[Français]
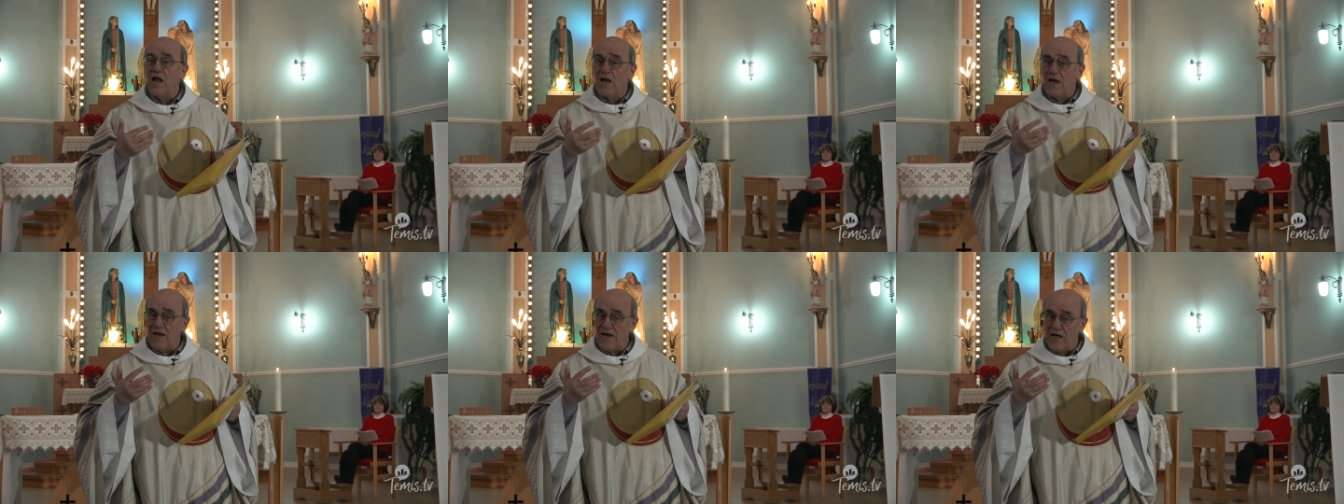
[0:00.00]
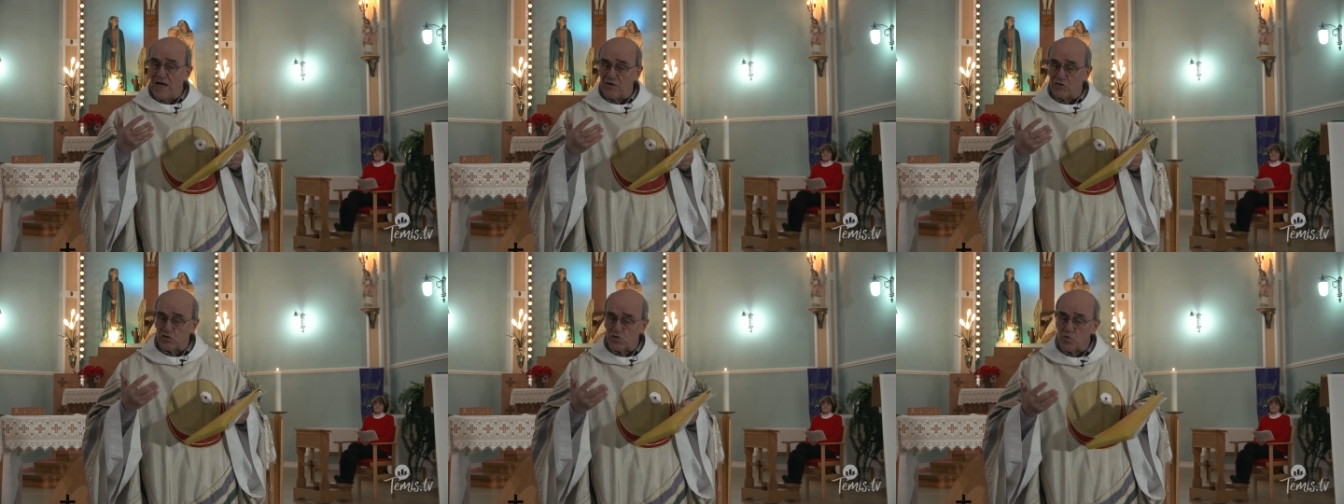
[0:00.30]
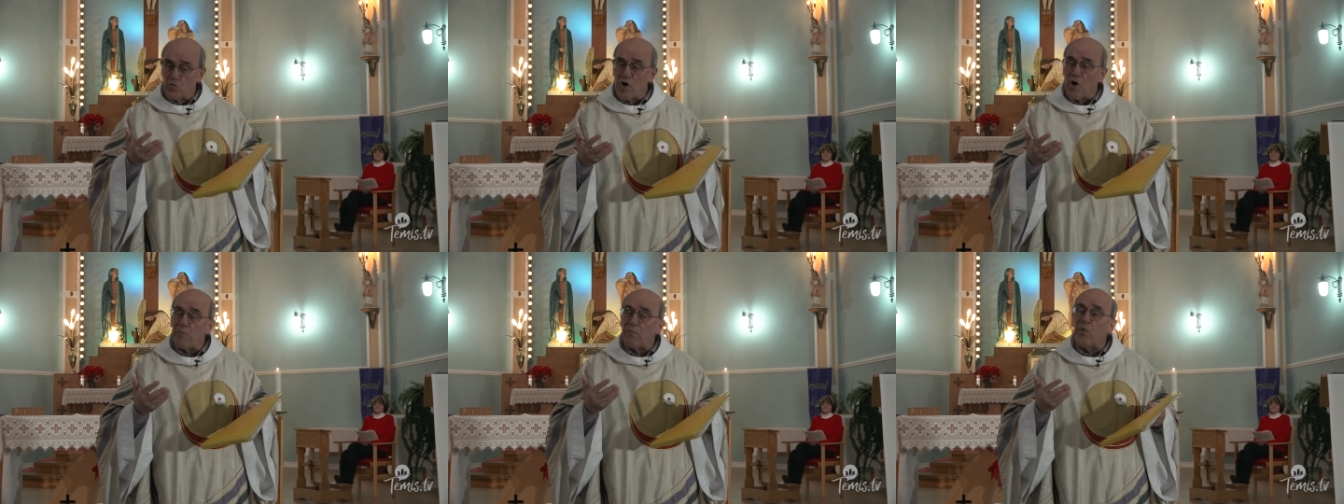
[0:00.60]
la
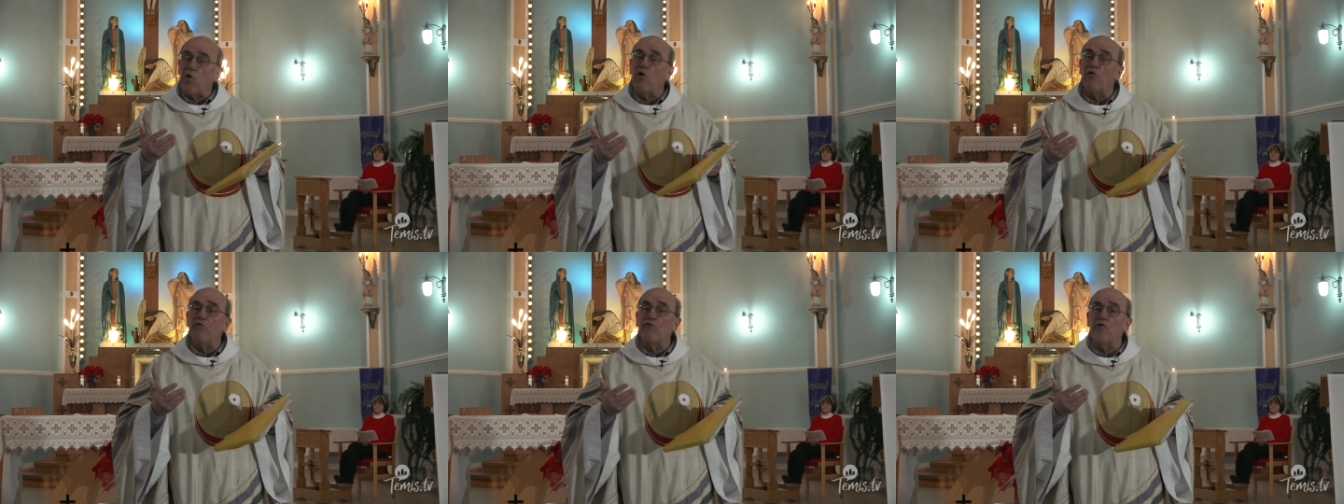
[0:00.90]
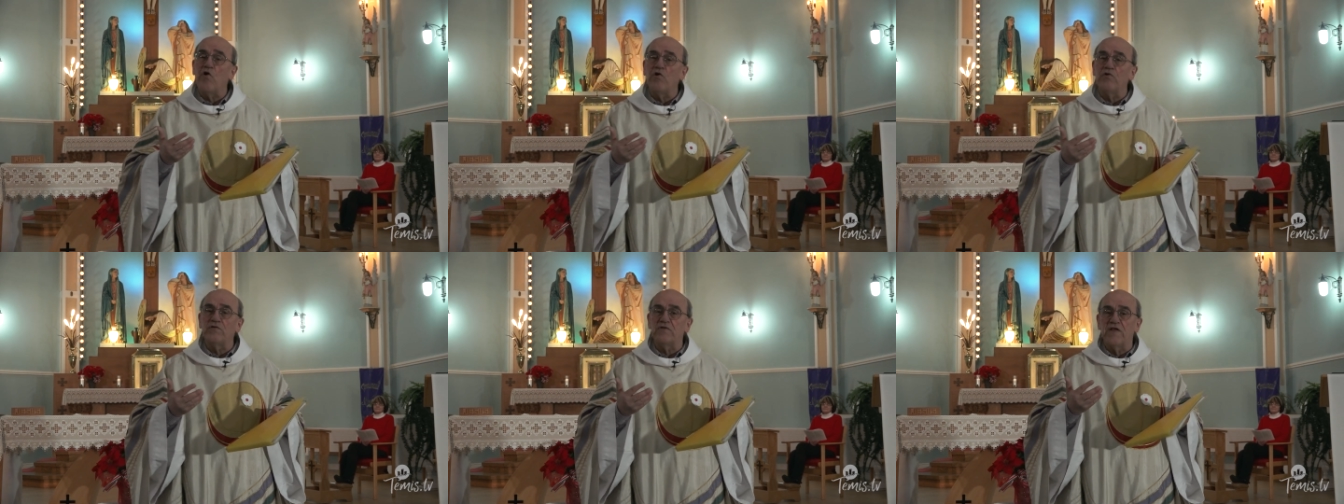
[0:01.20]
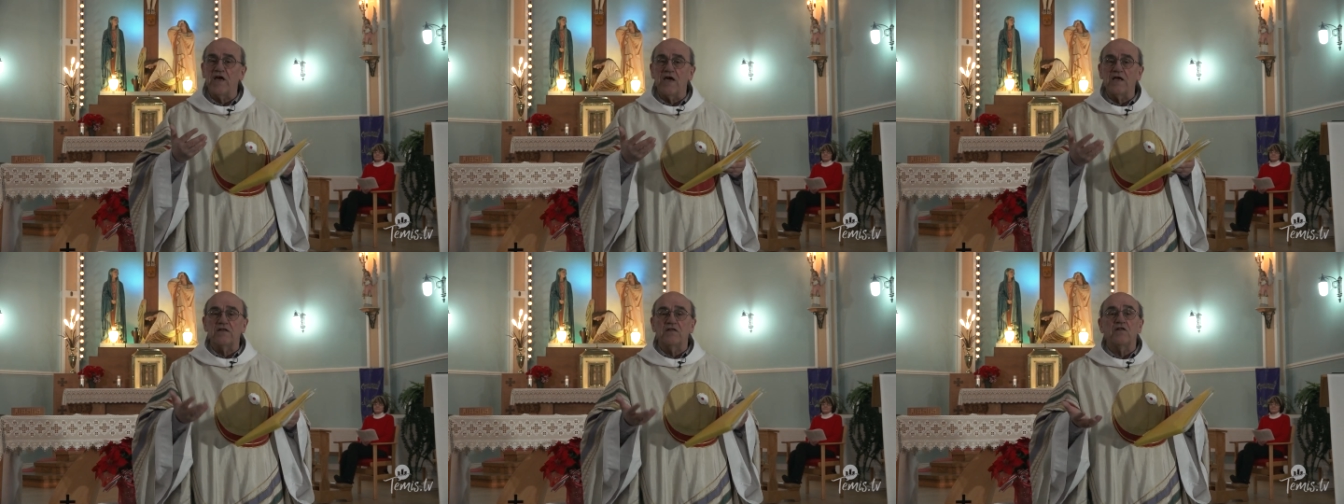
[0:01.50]
joie profonde
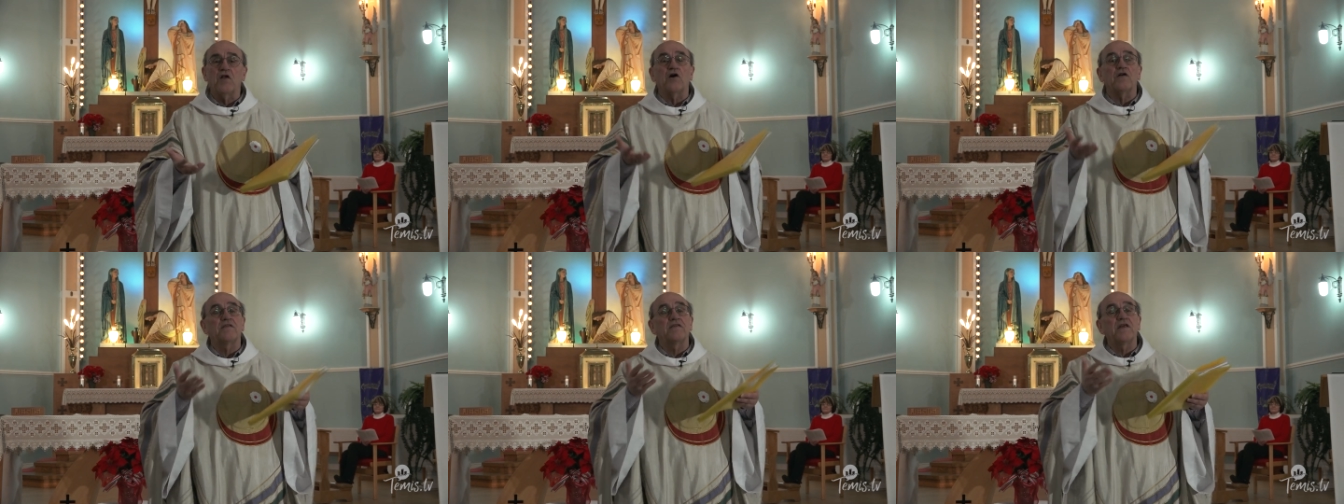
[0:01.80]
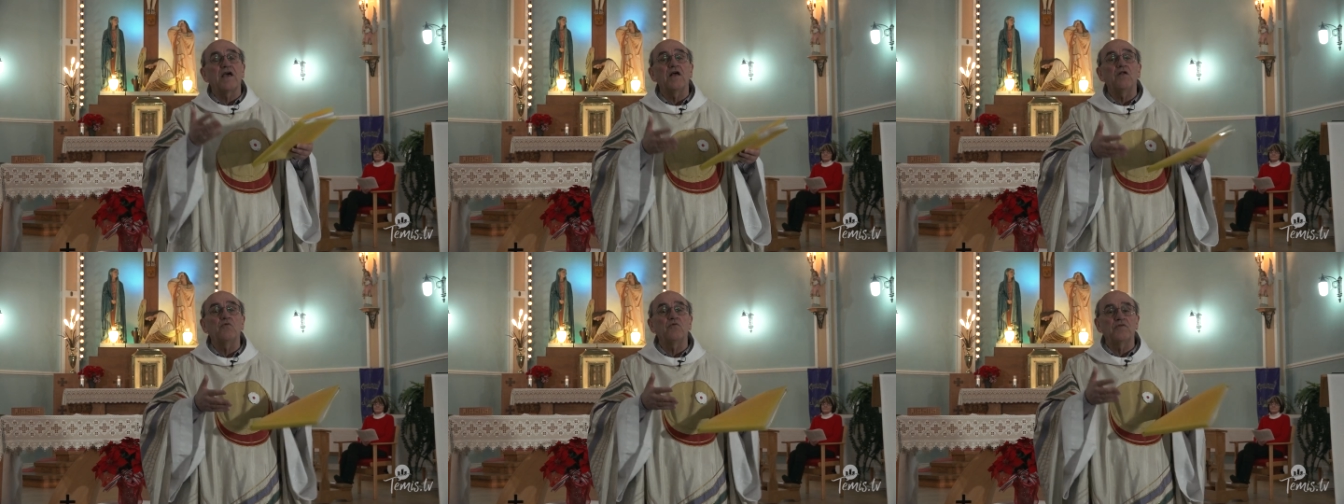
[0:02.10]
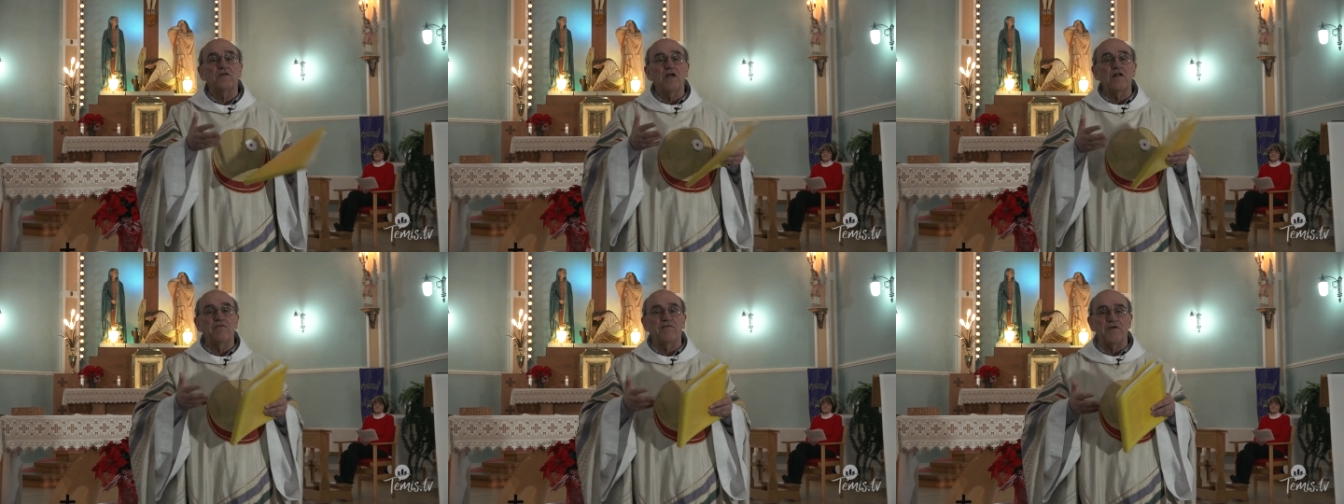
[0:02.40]
d'être dans telle ou
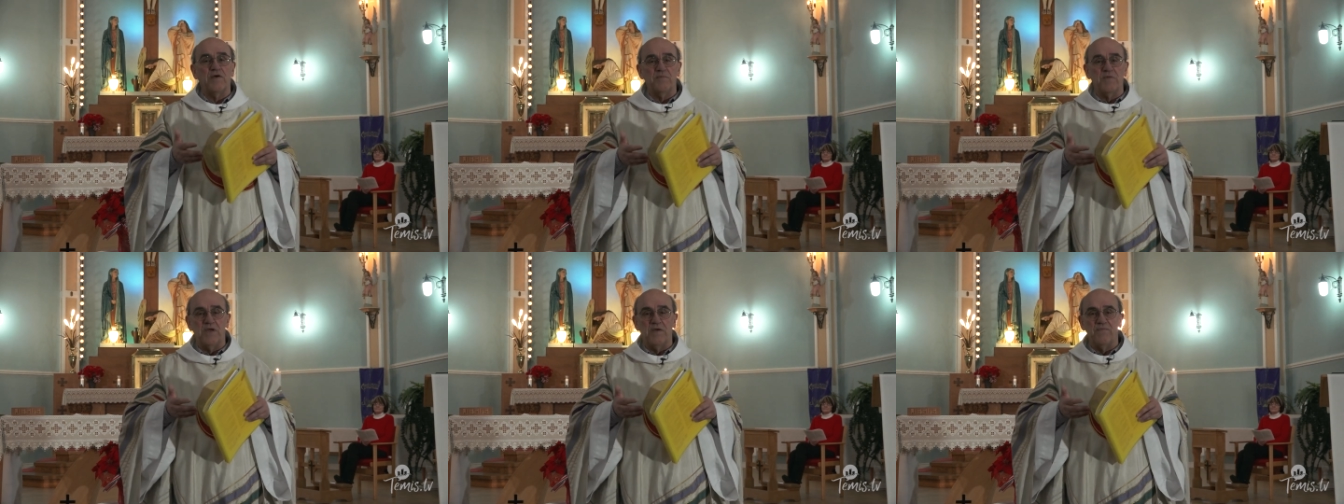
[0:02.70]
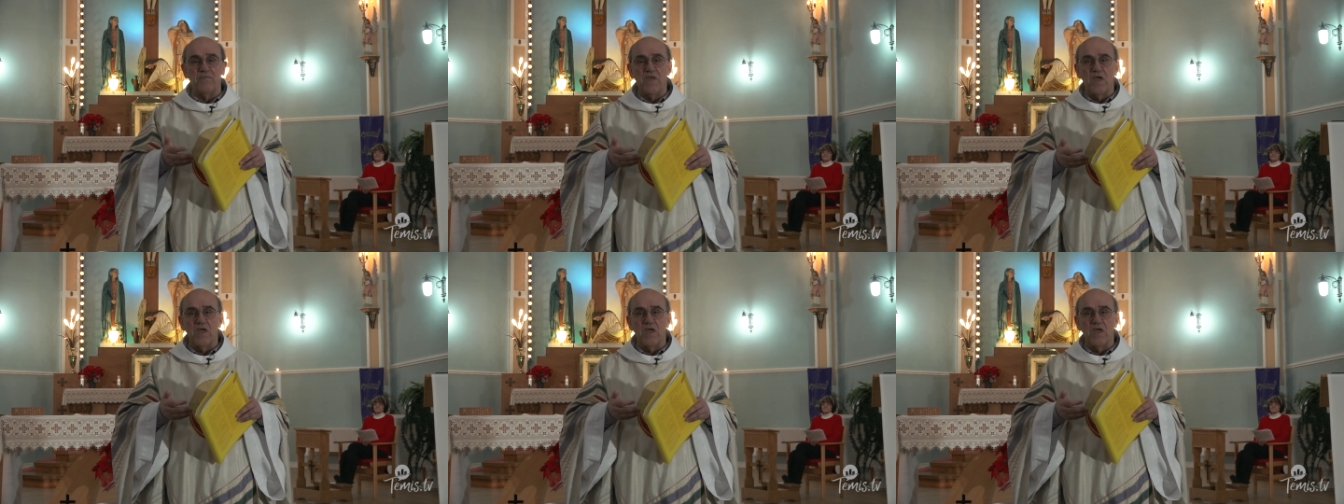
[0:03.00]
telle famille.